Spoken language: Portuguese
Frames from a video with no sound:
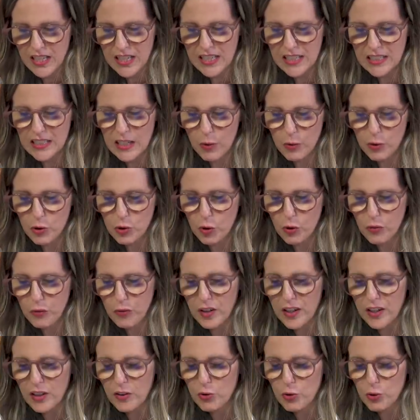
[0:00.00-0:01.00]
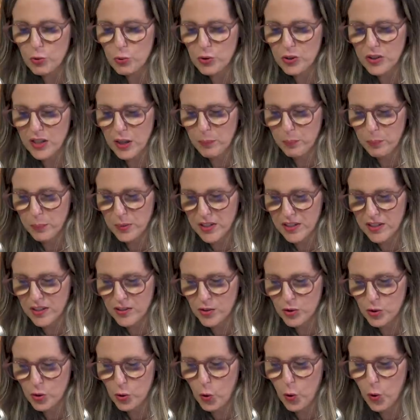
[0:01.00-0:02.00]
E não estou falando de uns
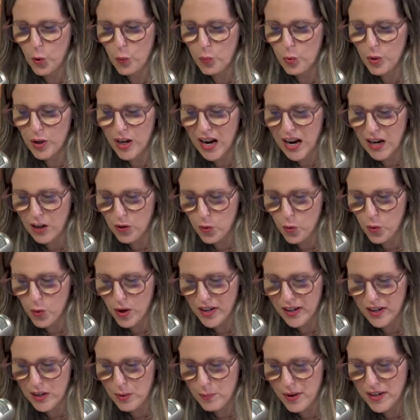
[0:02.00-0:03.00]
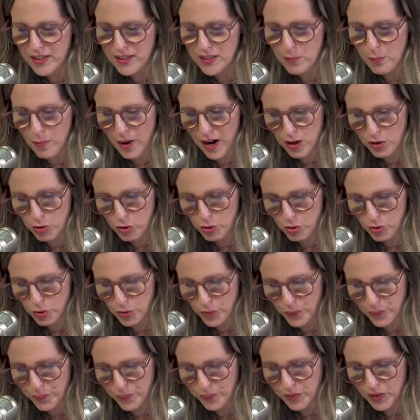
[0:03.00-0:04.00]
tapinhas, o buraco era mais embaixo.